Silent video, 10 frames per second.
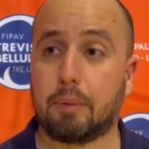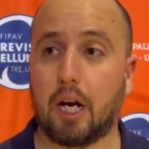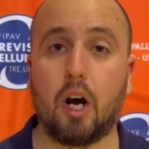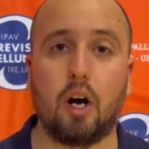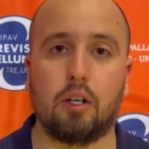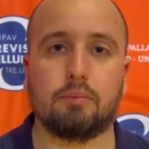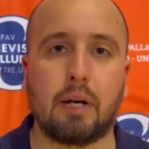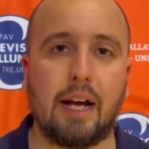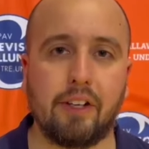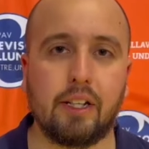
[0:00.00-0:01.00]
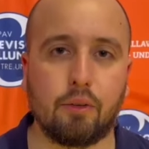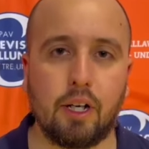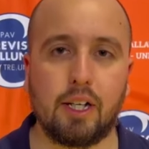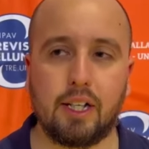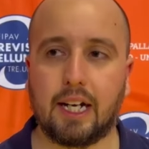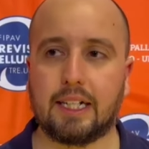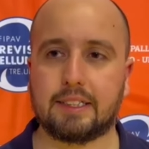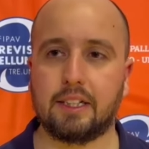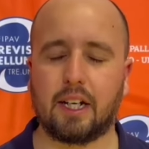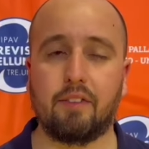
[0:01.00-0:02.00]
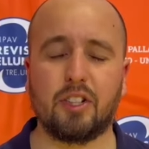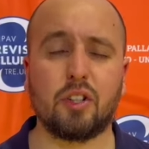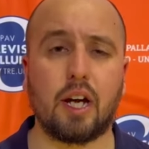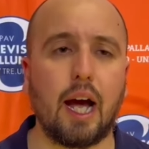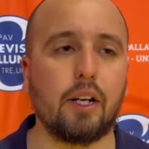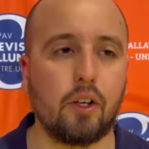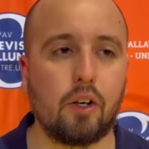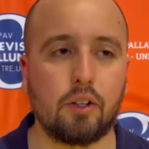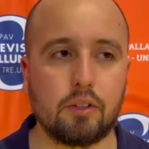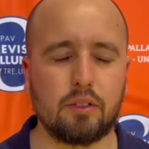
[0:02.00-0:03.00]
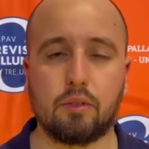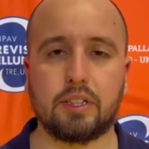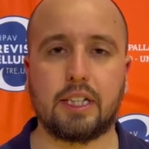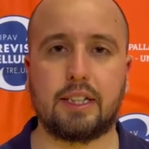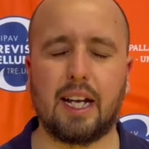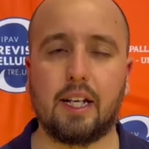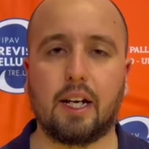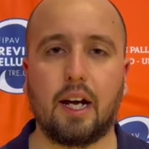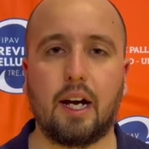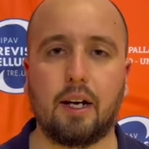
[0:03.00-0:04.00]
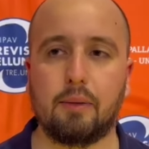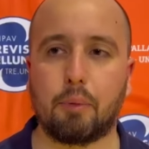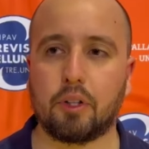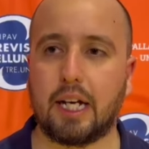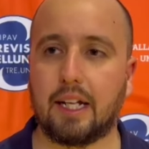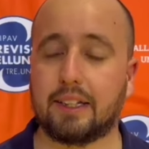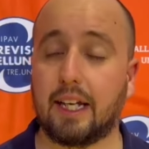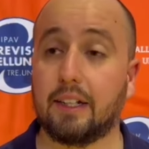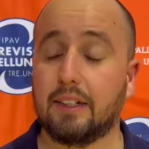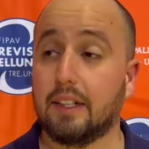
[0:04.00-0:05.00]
però bravi i ragazzi di Treviso che hanno questa tecnica importante.